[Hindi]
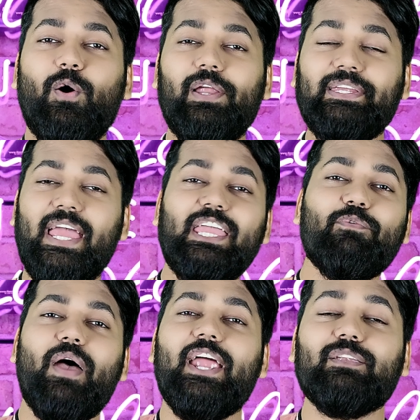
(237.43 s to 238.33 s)
और यही
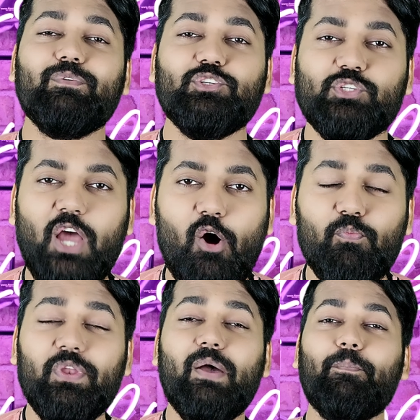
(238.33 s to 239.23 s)
इवेंट में
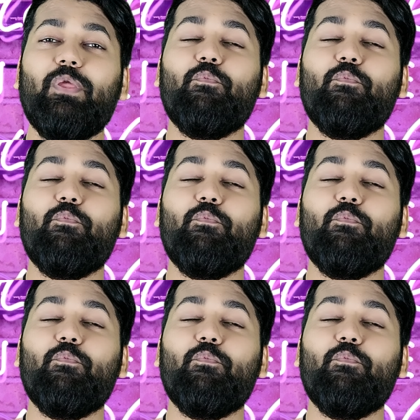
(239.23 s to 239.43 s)
शाओमी ने अपनी